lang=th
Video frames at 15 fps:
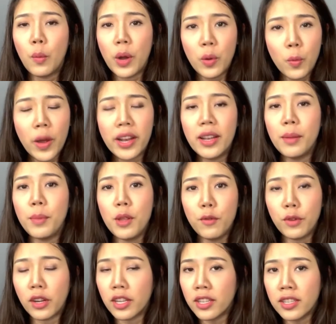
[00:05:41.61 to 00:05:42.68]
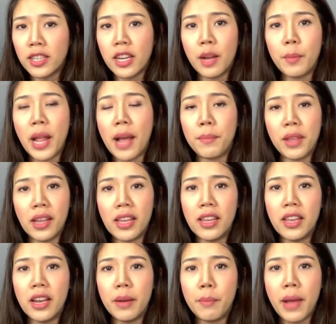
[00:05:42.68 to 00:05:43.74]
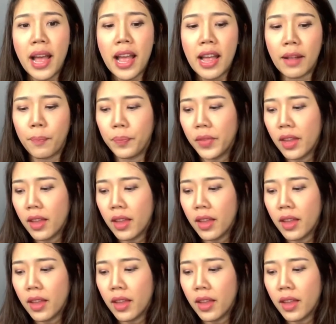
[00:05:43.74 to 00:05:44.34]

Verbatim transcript: วันๆหนึ่งพี่ฝนก็จะเจอคำถามอย่างนี้เยอะมาก